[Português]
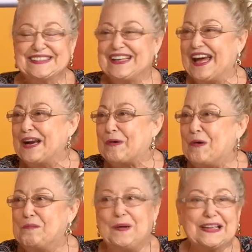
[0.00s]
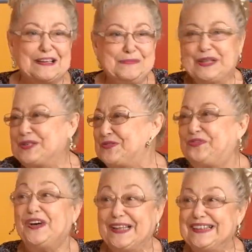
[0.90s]
que era completamente
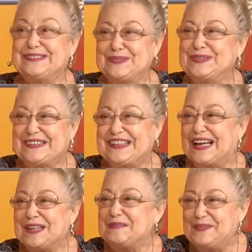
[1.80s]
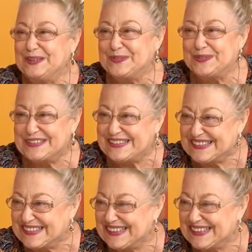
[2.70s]
diferente do teatro amador, né?